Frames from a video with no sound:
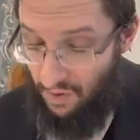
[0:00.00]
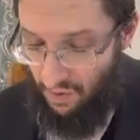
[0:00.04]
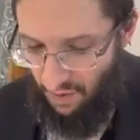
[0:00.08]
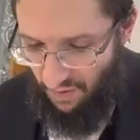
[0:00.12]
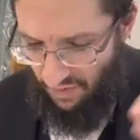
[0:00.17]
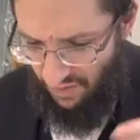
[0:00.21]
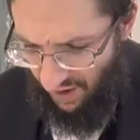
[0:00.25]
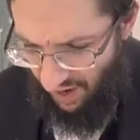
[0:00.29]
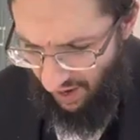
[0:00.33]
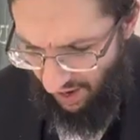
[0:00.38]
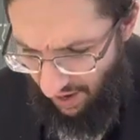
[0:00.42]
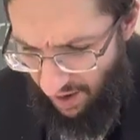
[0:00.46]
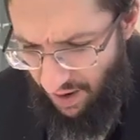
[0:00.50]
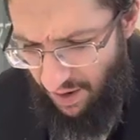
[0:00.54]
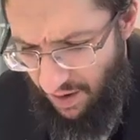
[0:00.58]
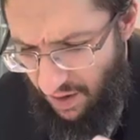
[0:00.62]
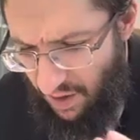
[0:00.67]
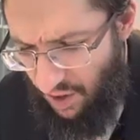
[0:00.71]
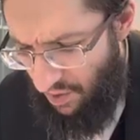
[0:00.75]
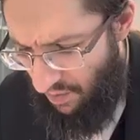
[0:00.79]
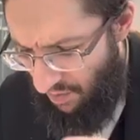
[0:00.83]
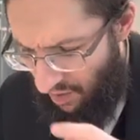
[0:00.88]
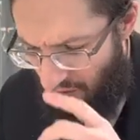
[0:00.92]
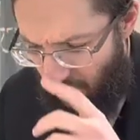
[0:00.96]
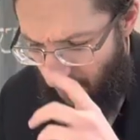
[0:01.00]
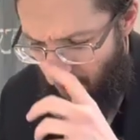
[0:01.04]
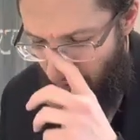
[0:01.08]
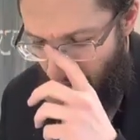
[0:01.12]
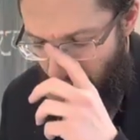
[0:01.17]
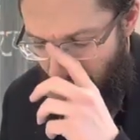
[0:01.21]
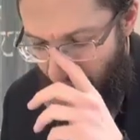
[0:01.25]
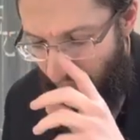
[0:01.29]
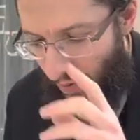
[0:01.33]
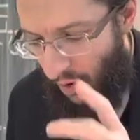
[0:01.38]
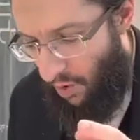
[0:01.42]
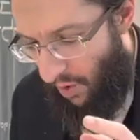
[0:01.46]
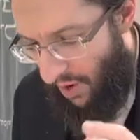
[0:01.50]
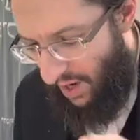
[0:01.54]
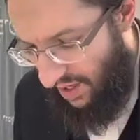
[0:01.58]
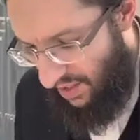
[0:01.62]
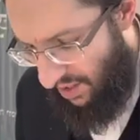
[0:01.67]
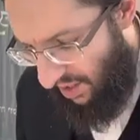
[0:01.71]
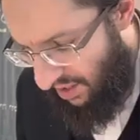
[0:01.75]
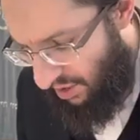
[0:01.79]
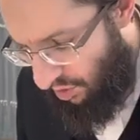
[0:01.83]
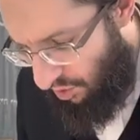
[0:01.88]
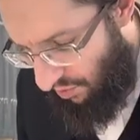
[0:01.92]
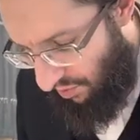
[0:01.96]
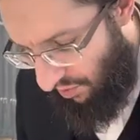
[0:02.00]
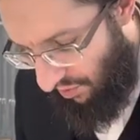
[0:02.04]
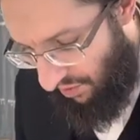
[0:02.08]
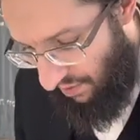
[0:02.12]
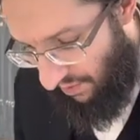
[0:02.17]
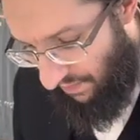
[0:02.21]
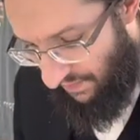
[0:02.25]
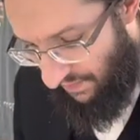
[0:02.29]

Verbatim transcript: On verra comment et pourquoi il est sorti du monde.